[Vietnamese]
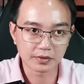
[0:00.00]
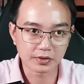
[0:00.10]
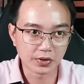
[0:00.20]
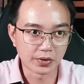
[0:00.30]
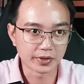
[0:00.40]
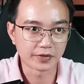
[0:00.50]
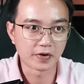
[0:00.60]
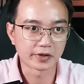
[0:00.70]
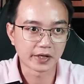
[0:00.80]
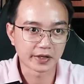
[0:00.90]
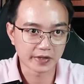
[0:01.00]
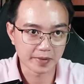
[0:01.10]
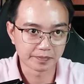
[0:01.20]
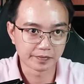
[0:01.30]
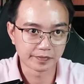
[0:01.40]
Còn về phần thằng Tam,
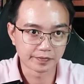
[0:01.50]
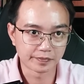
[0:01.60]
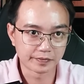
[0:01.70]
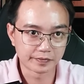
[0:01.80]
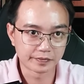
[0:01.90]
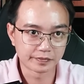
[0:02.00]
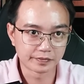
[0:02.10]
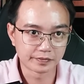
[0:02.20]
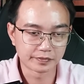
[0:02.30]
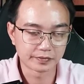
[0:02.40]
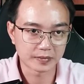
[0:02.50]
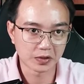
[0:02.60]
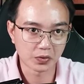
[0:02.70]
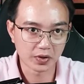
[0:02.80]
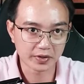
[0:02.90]
tao
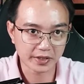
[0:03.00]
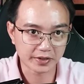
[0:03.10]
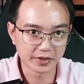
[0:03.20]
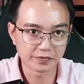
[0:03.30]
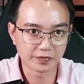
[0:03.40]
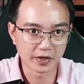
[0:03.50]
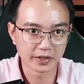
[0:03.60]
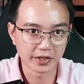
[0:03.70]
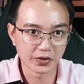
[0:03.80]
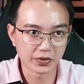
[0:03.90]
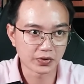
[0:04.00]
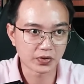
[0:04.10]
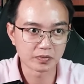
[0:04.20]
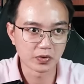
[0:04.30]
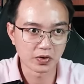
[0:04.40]
đoán chắc chính phần là do nó có
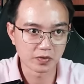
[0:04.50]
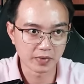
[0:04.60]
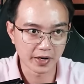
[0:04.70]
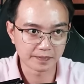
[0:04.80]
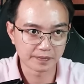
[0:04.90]
bùa hộ mạng.